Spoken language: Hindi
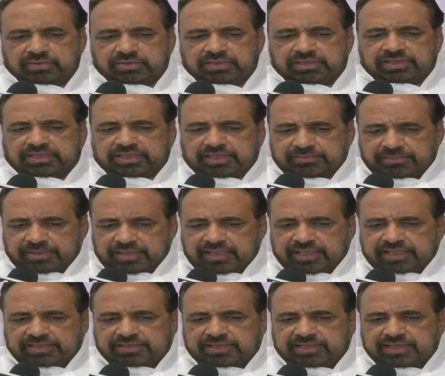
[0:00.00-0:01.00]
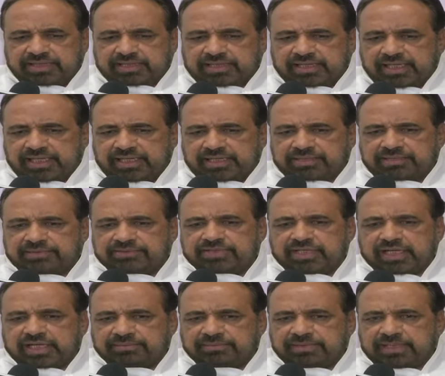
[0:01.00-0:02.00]
यदि कमलनाथ जी ने कहा है कि
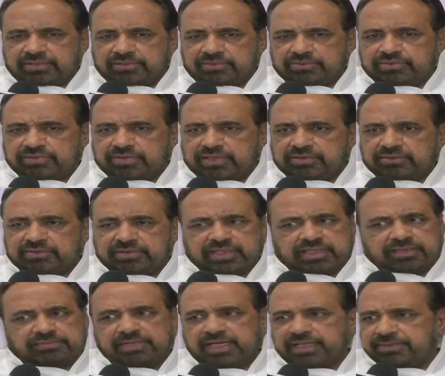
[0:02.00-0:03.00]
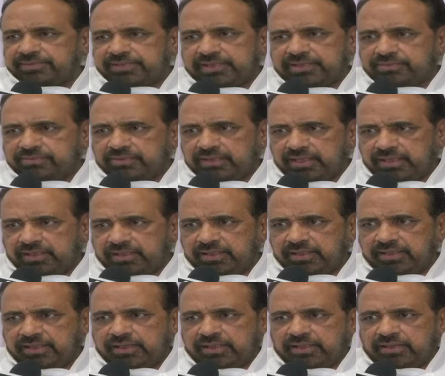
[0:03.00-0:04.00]
चार बार हो चुका तो एक बार भी नहीं हुआ
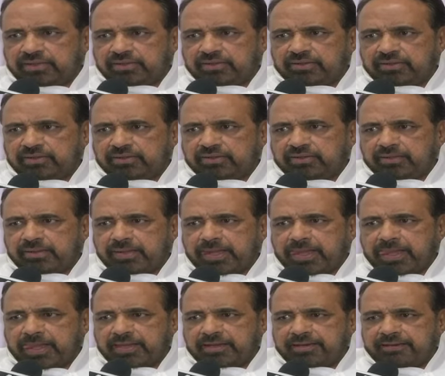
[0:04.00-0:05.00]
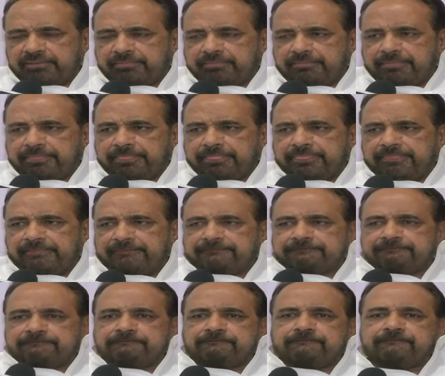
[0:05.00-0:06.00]
विधानसभा अध्यक्ष के हुआ
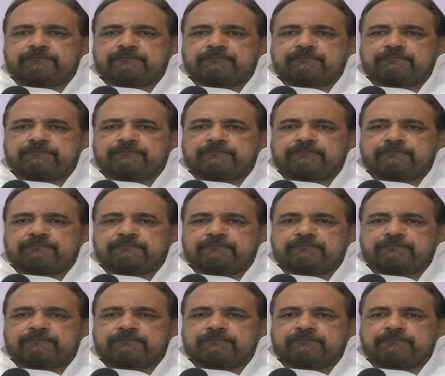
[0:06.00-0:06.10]
था